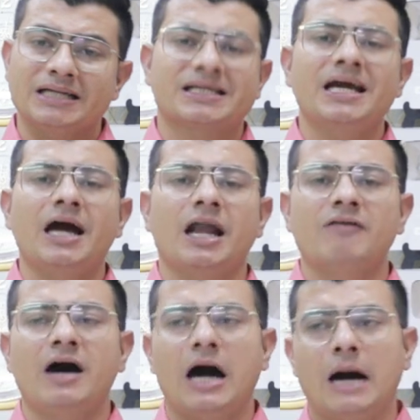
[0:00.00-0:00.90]
इसके
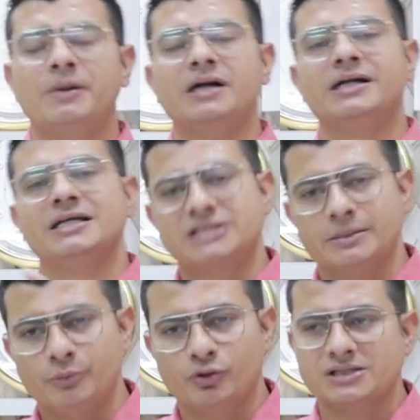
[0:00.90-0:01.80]
अलावा आप
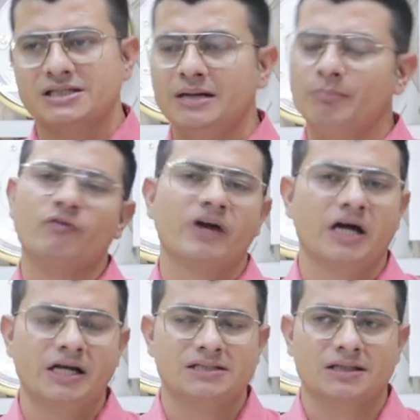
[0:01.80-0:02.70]
डिस्ट्रीब्यूटर से मूवी
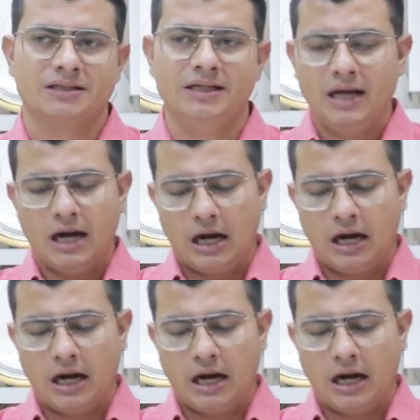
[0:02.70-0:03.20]
खरीद सकते हैं